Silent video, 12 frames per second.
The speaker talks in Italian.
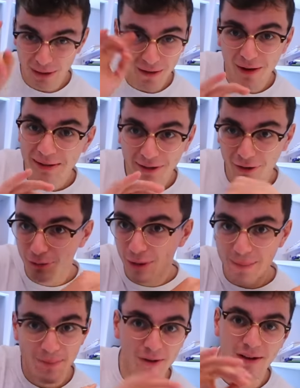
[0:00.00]
Una volta su
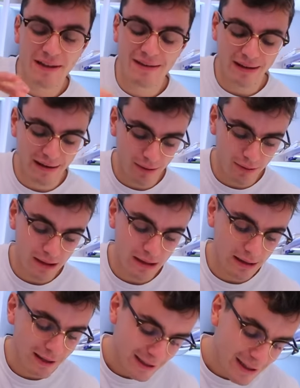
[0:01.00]
due non azzecca. Quindi,